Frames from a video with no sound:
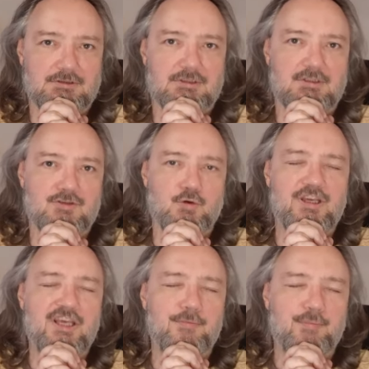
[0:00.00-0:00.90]
Ja, also
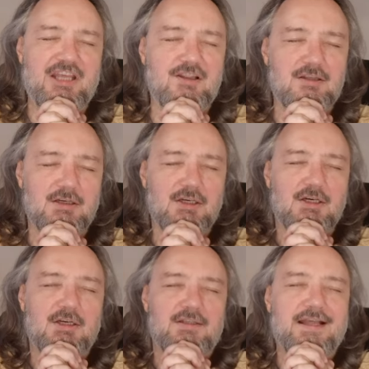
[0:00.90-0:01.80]
ich bin
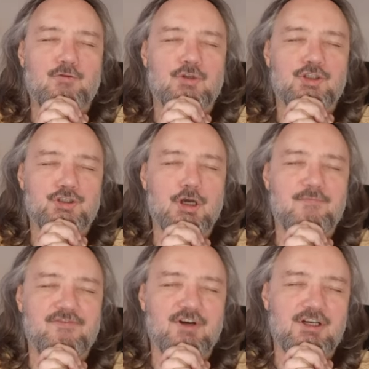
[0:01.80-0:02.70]
nicht nur der
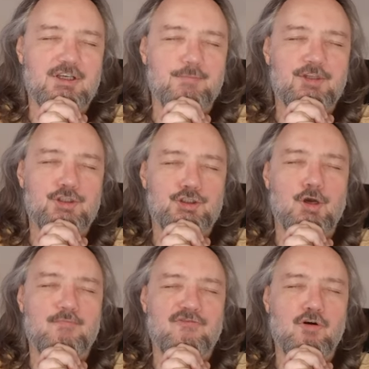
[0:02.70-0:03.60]
Schöpfer, ich bin die
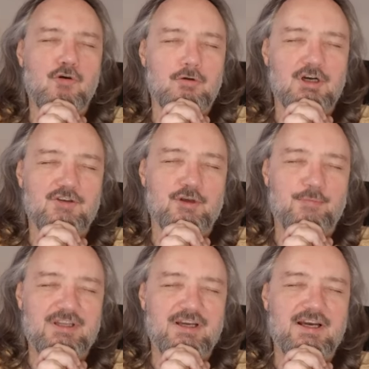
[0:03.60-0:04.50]
Schöpfung, also
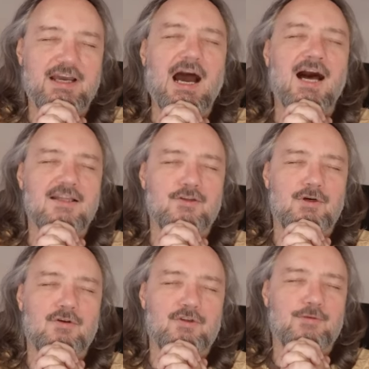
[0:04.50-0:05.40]
ich bin der
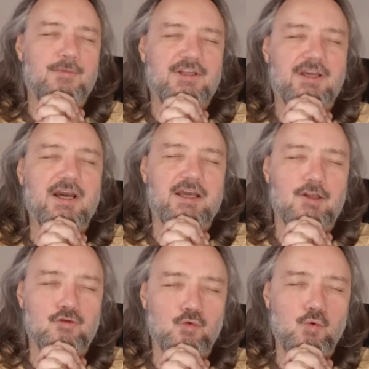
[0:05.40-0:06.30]
Kreator und ich bin die
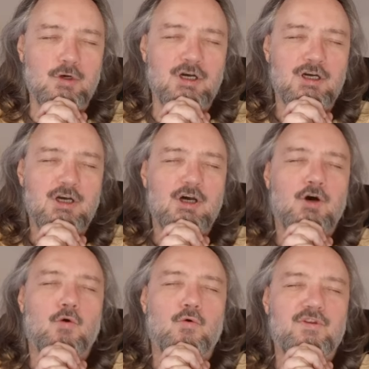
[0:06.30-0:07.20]
Kreatur
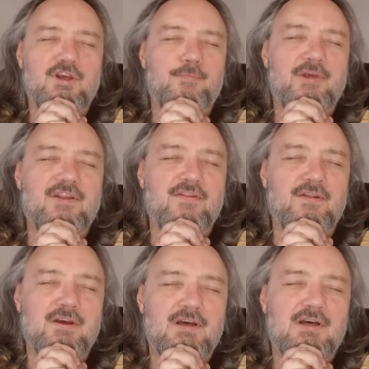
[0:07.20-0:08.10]
und ich bin